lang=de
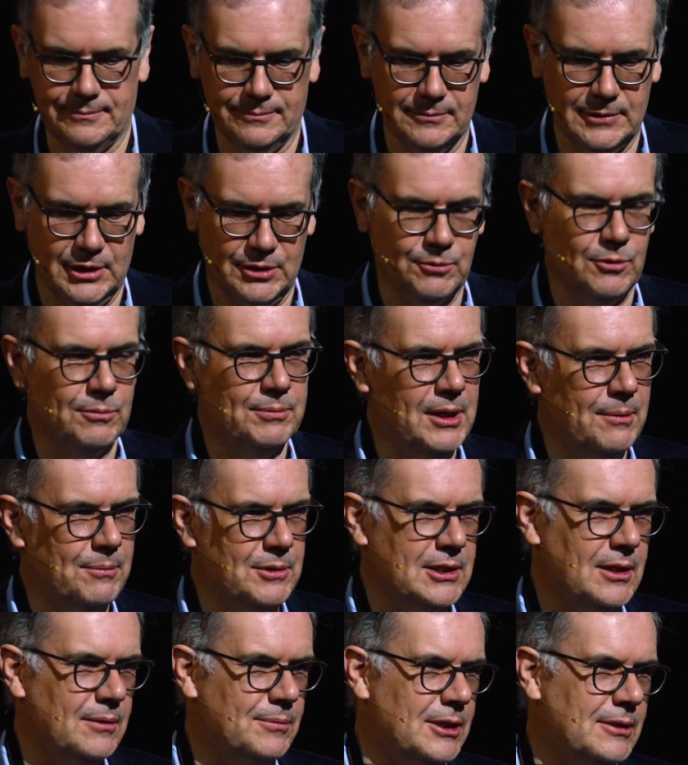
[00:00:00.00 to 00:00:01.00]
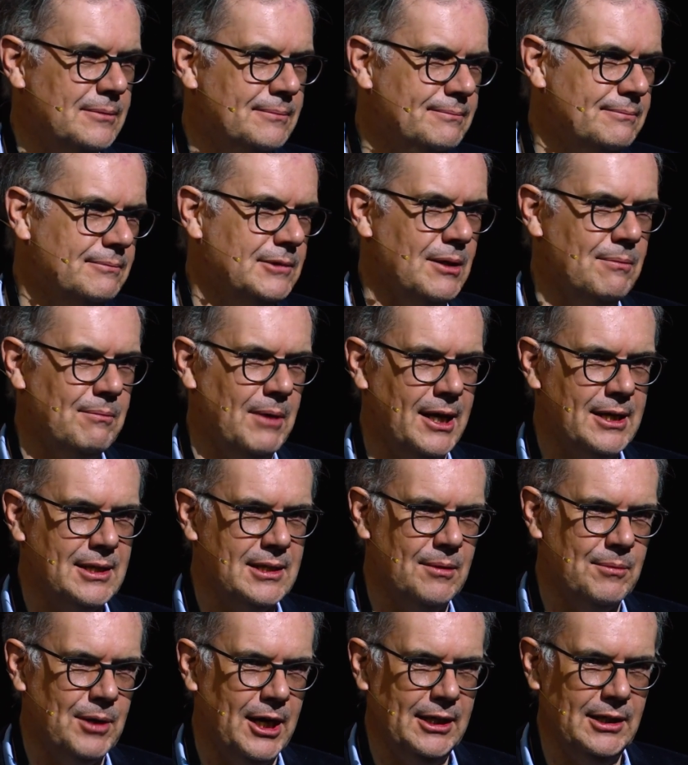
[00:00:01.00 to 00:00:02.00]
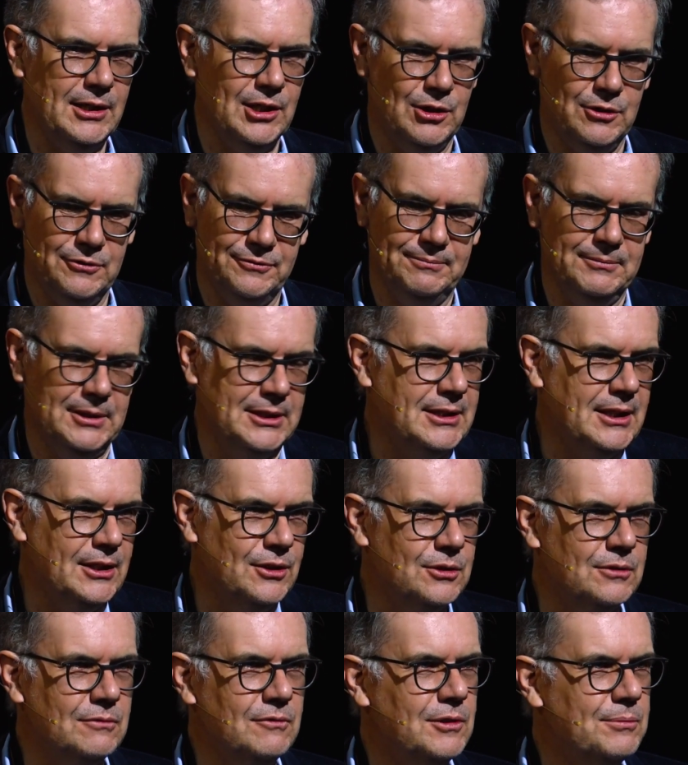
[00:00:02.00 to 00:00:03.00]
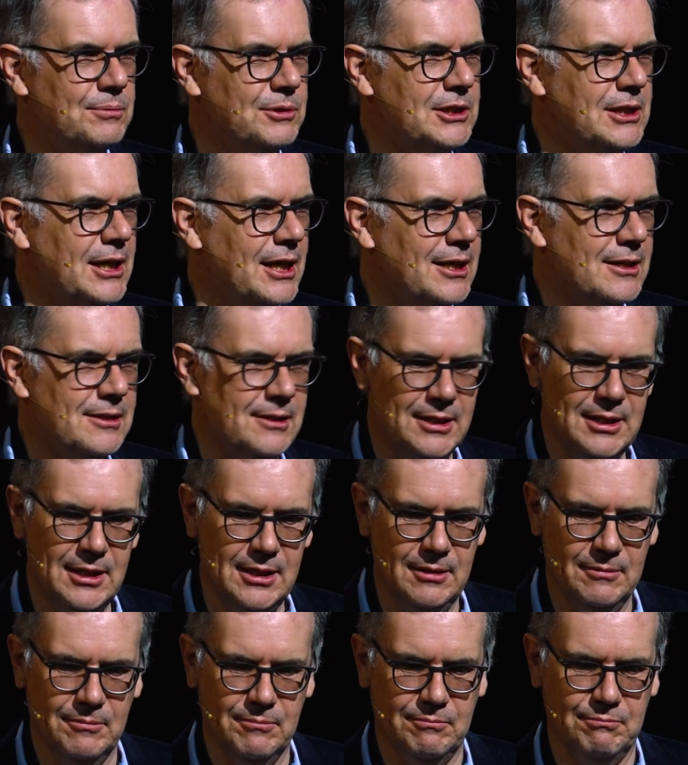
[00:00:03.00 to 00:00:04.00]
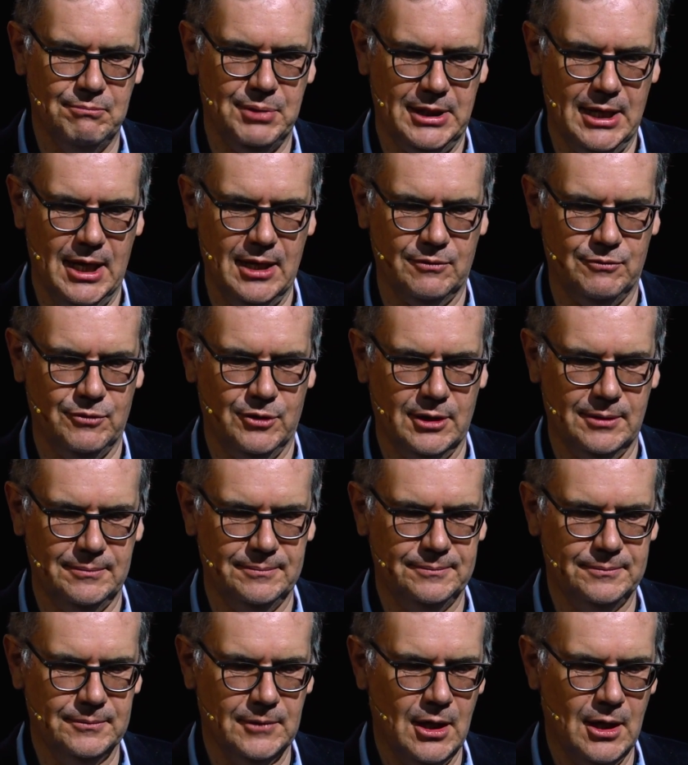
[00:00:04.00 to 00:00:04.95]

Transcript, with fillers: Das Problem ist aber, gemeinsam einkaufen ist da irgendwie bisher nie bedacht worden.